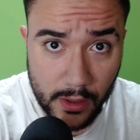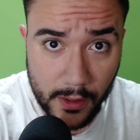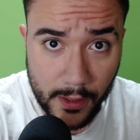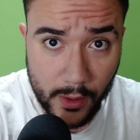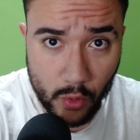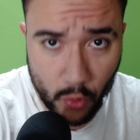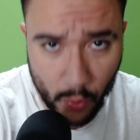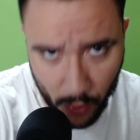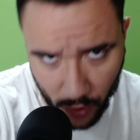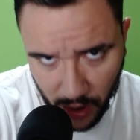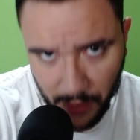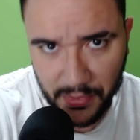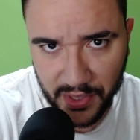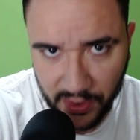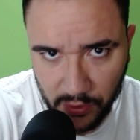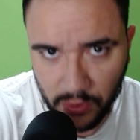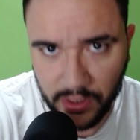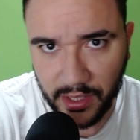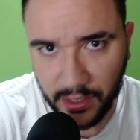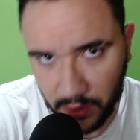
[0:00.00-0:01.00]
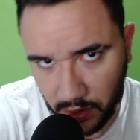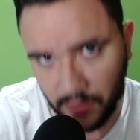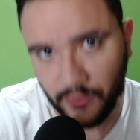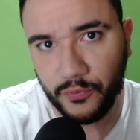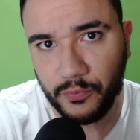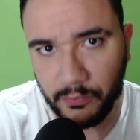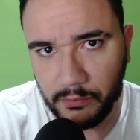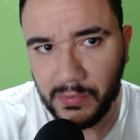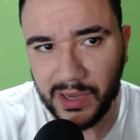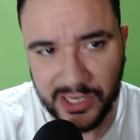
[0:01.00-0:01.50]
com meu amigo, que, que
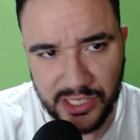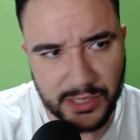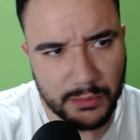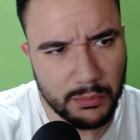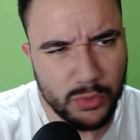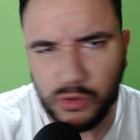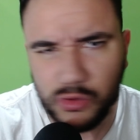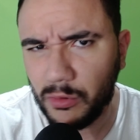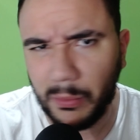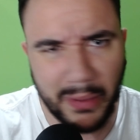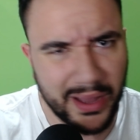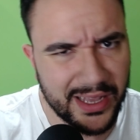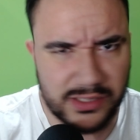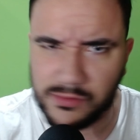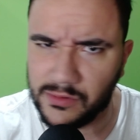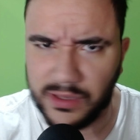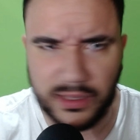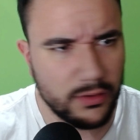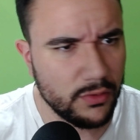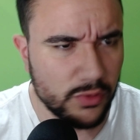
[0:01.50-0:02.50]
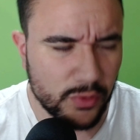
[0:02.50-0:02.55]
manja muito mais do que eu.